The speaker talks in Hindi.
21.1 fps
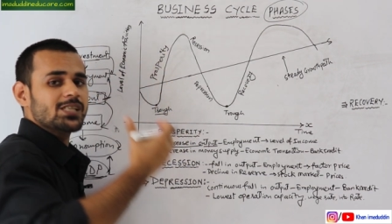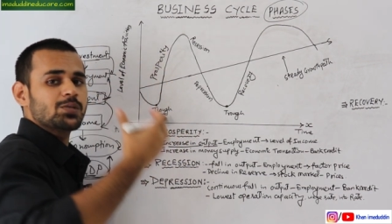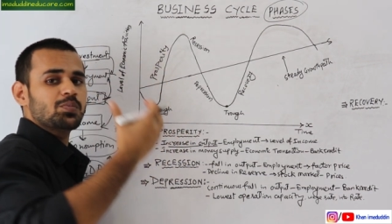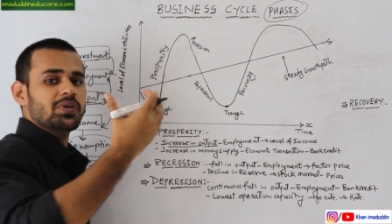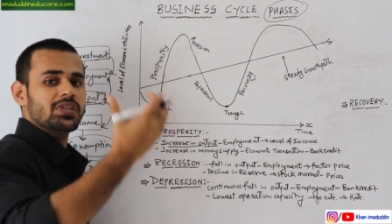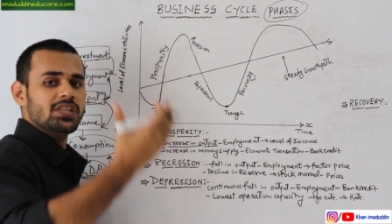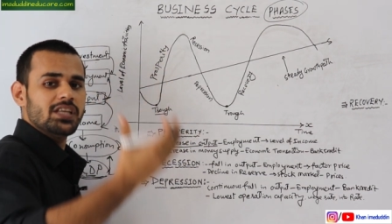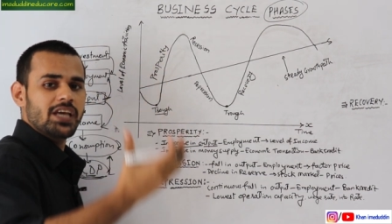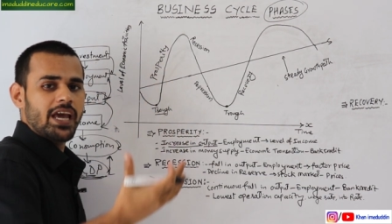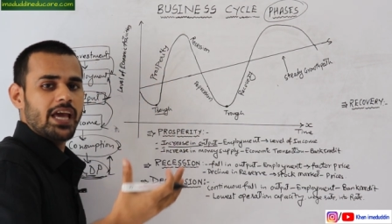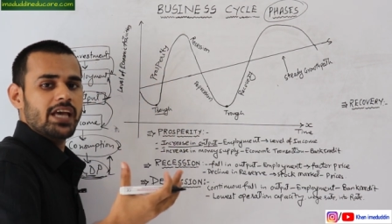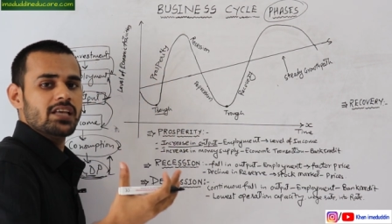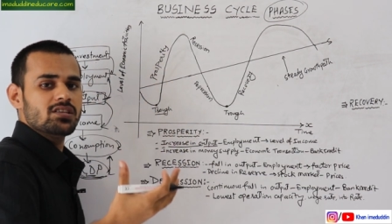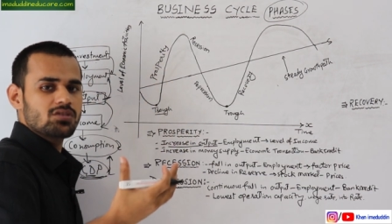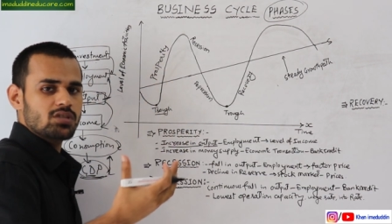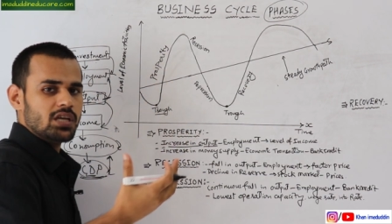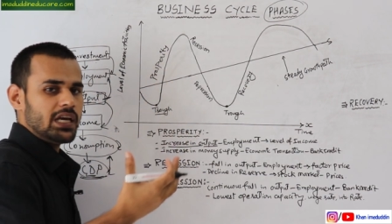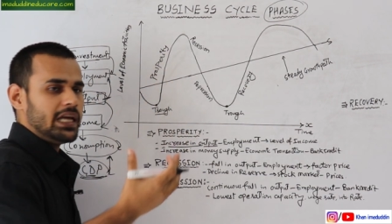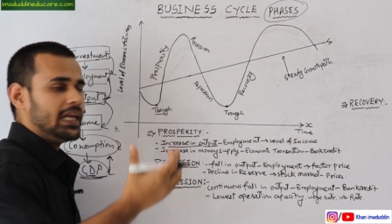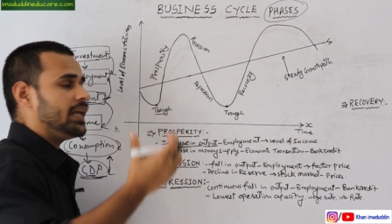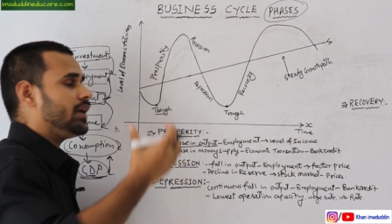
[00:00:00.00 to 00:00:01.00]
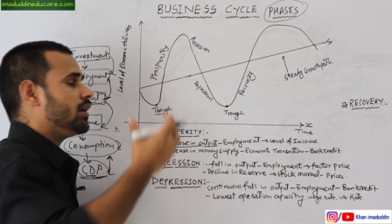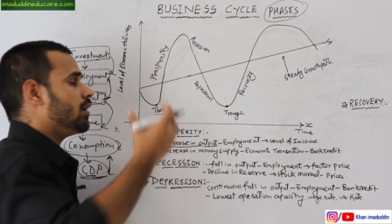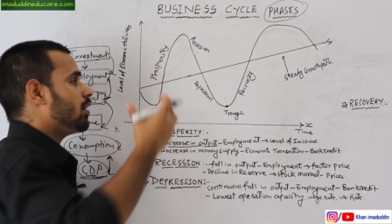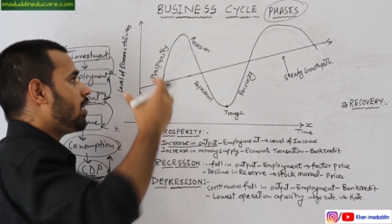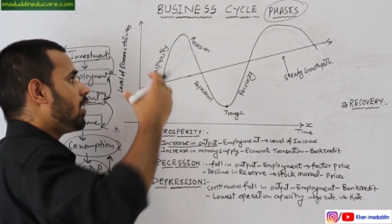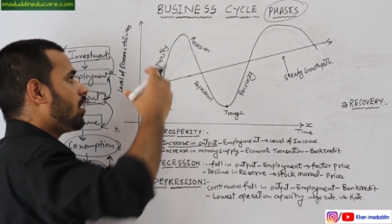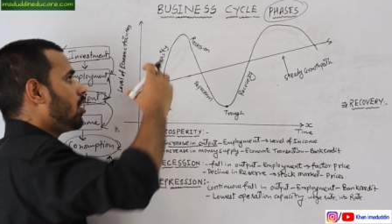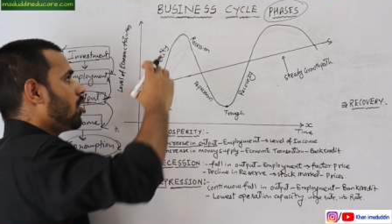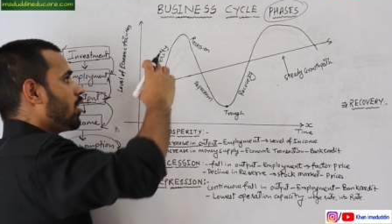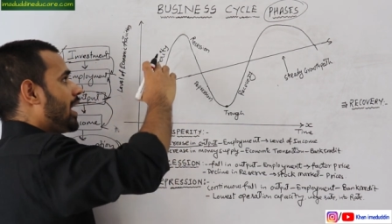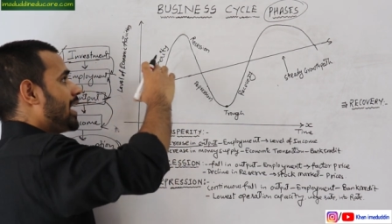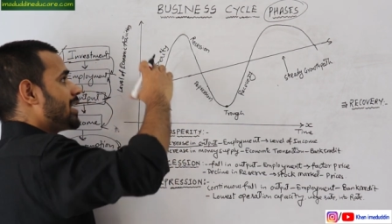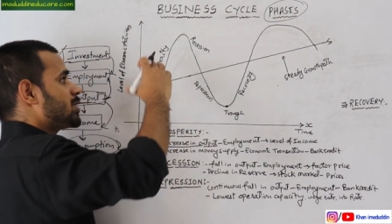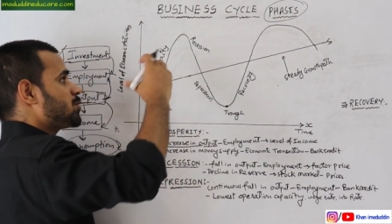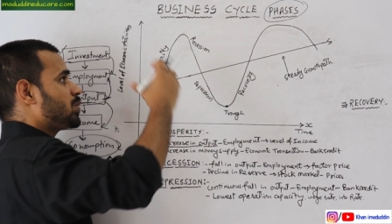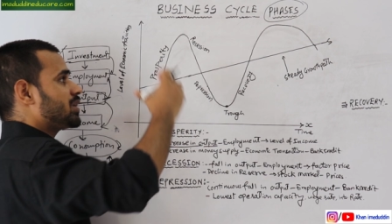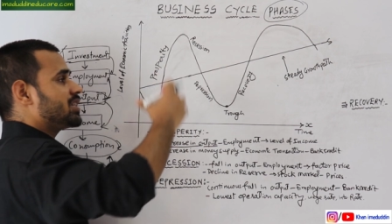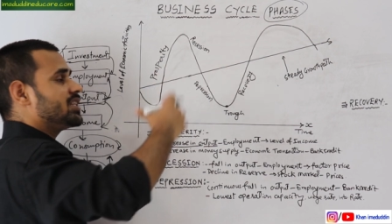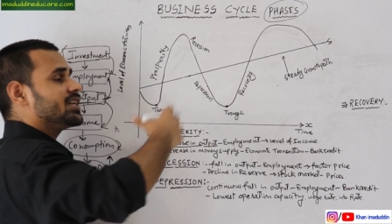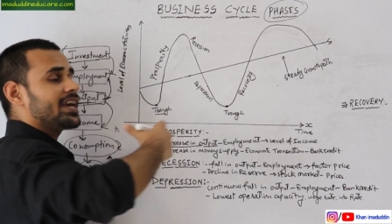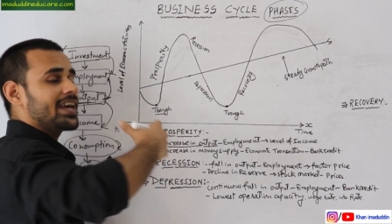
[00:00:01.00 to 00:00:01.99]
एज पर दी थेरी और एज
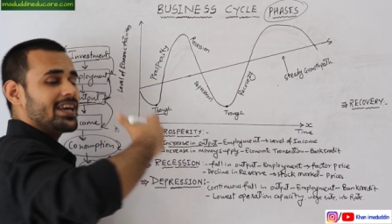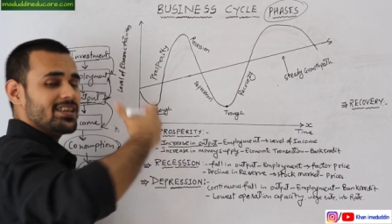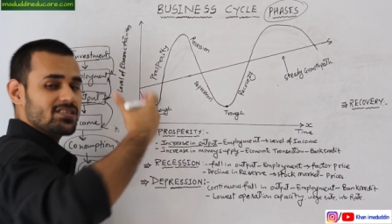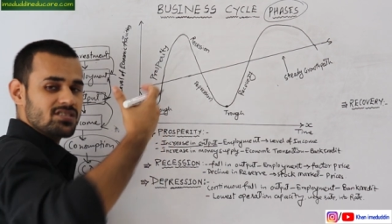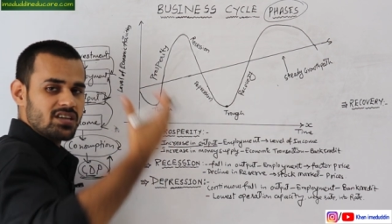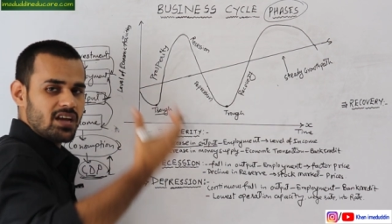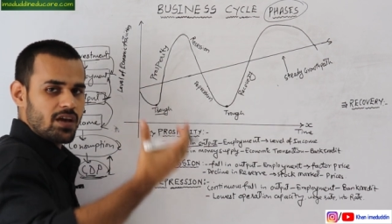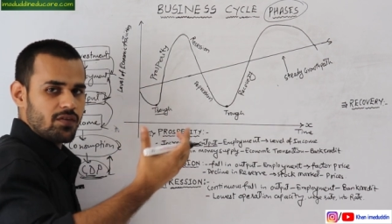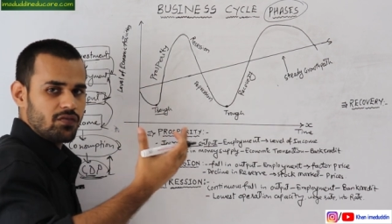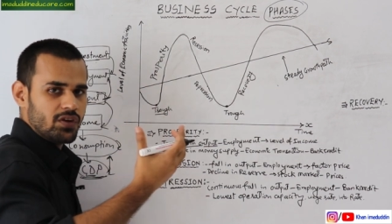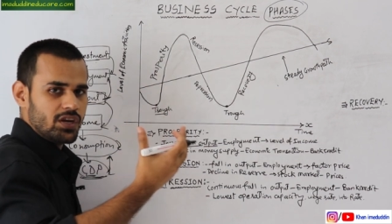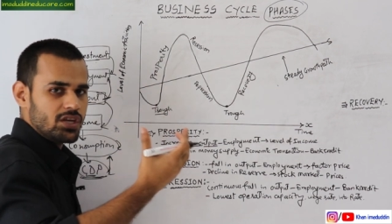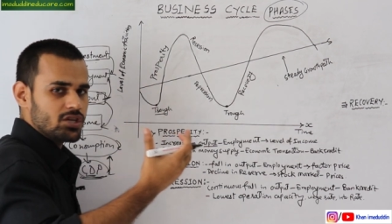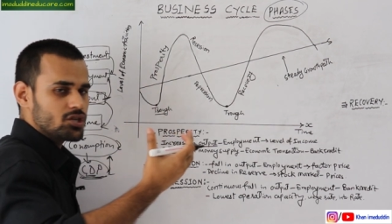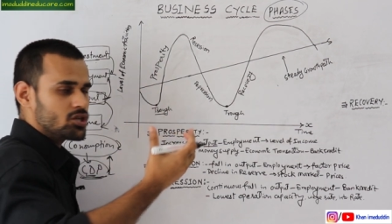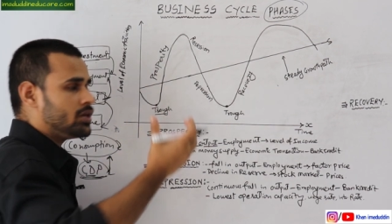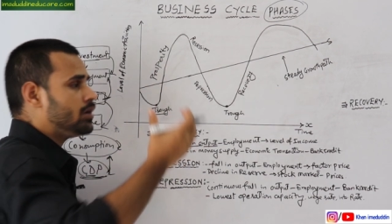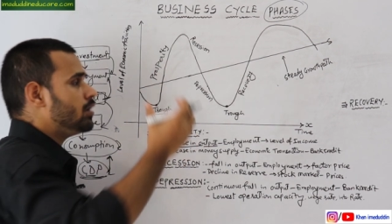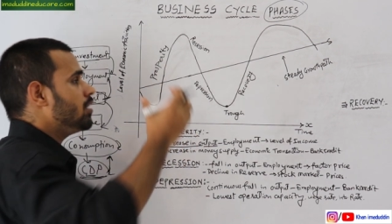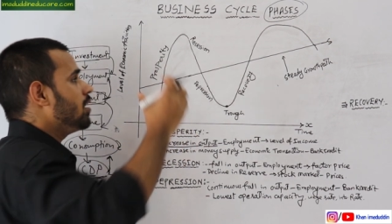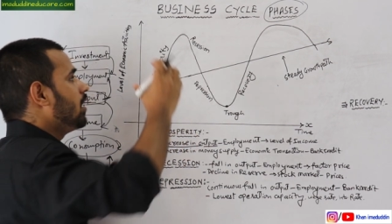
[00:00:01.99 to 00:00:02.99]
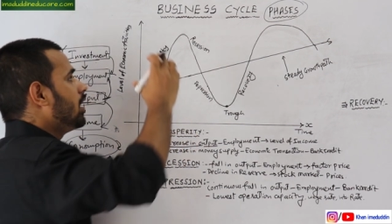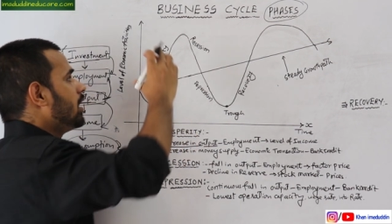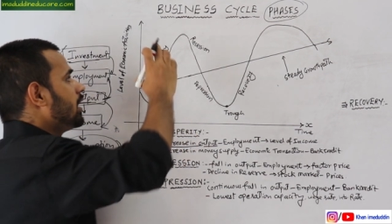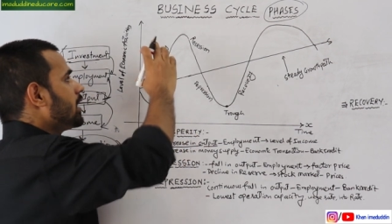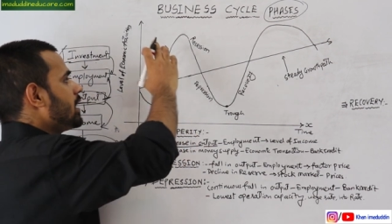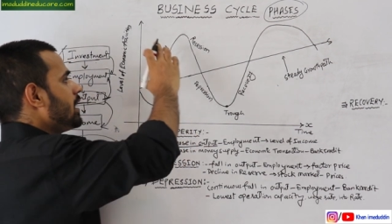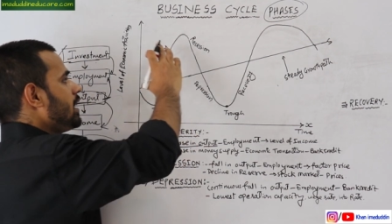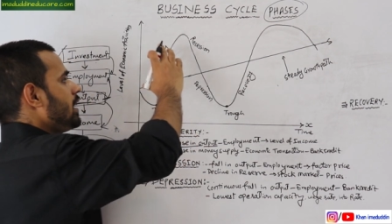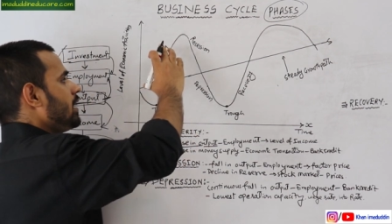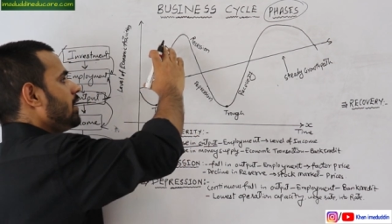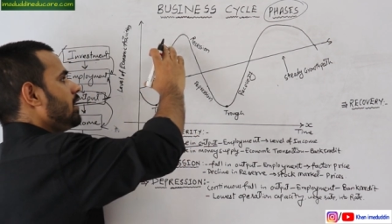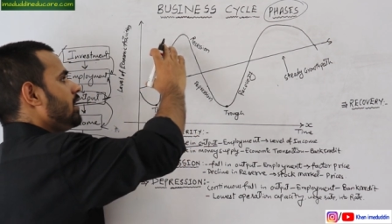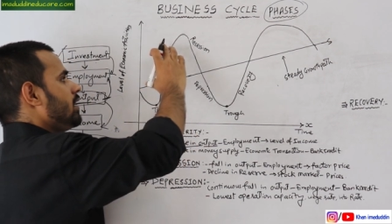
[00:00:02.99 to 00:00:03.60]
पर दी डेफिनेशन कि